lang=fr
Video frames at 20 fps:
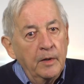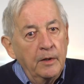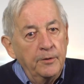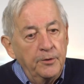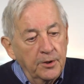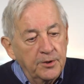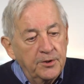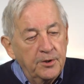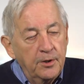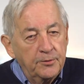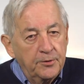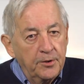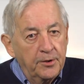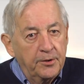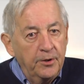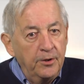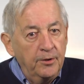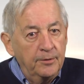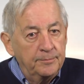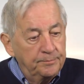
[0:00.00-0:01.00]
De sorte
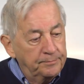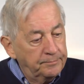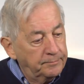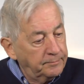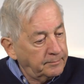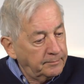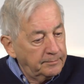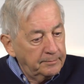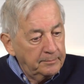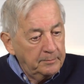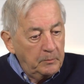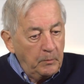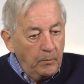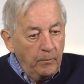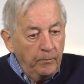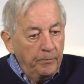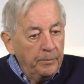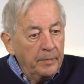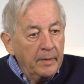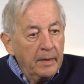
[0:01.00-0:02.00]
que
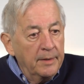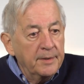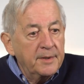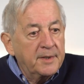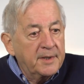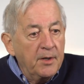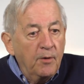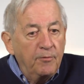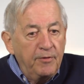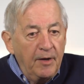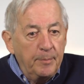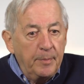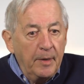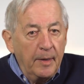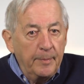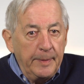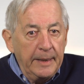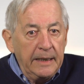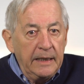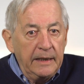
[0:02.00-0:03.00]
si on ne fait pas
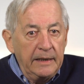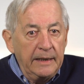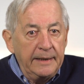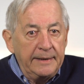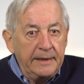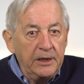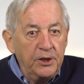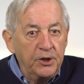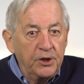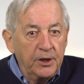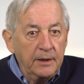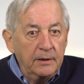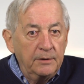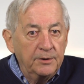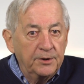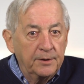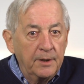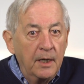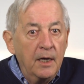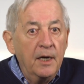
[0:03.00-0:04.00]
appel à
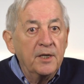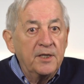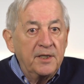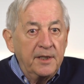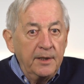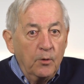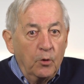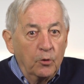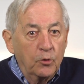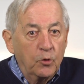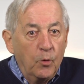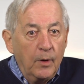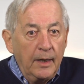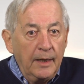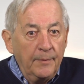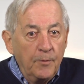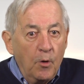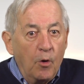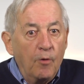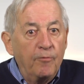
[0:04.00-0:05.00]
l'intelligence, si on
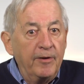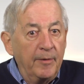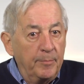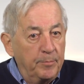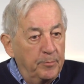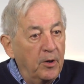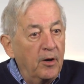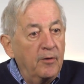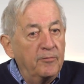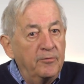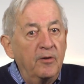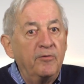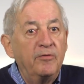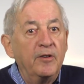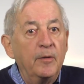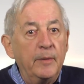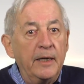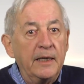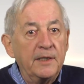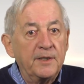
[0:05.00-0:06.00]
croit, on fait preuve de
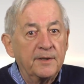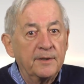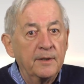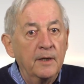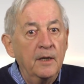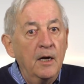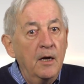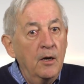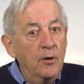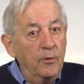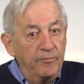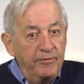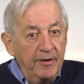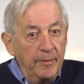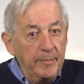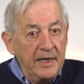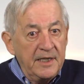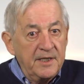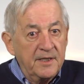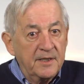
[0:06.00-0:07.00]
faiblesse. Une
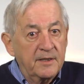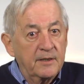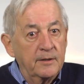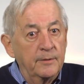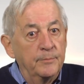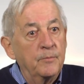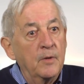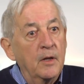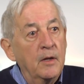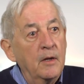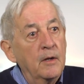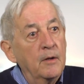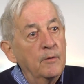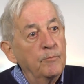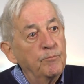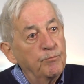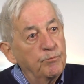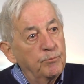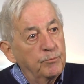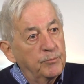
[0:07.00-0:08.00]
faiblesse
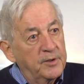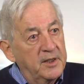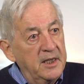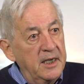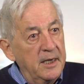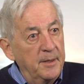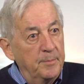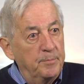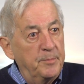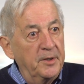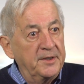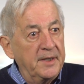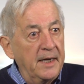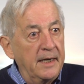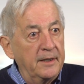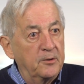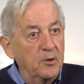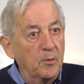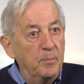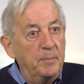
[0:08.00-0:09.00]
qui est
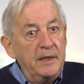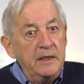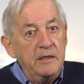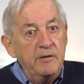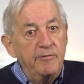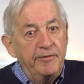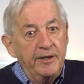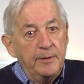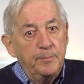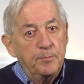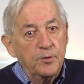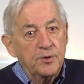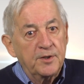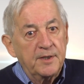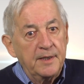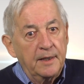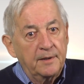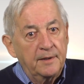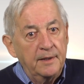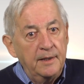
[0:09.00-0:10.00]
peut-être bénéfique pour
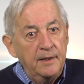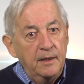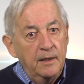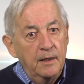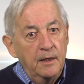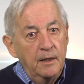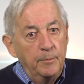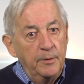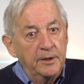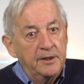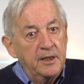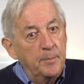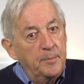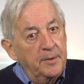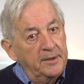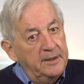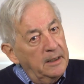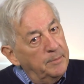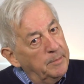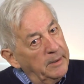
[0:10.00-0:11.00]
certains, mais qui est
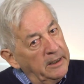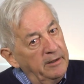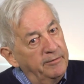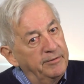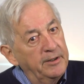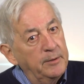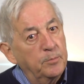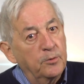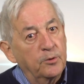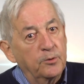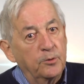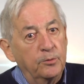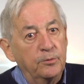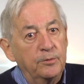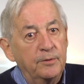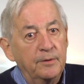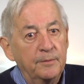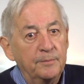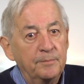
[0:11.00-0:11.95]
peut-être maléfique pour d'autres.